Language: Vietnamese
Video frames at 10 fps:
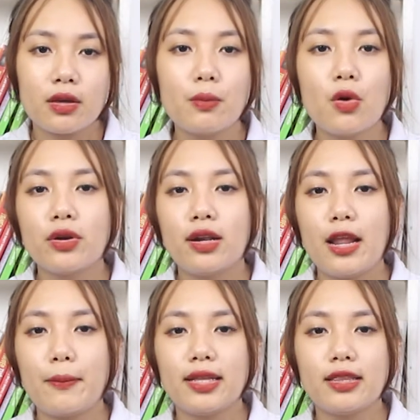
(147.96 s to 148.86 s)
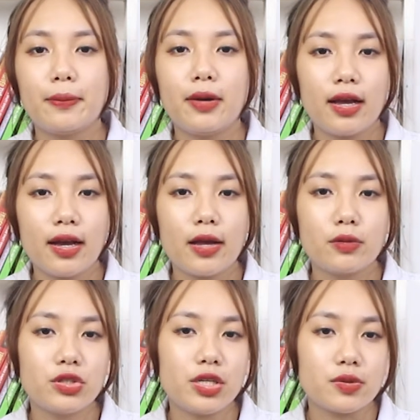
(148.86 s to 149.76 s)
1 là bài tập
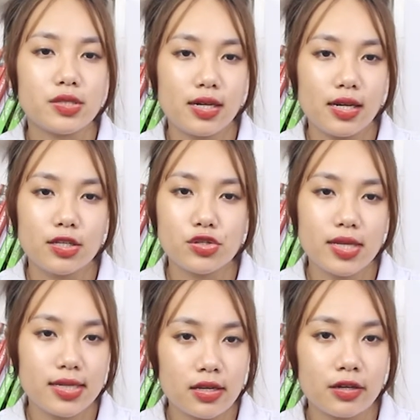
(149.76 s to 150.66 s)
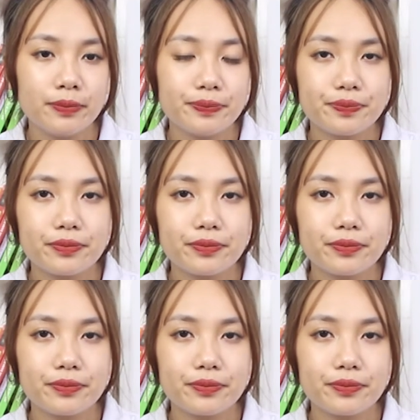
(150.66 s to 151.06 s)
Kegel chữa yếu sinh lý xuất tinh sớm.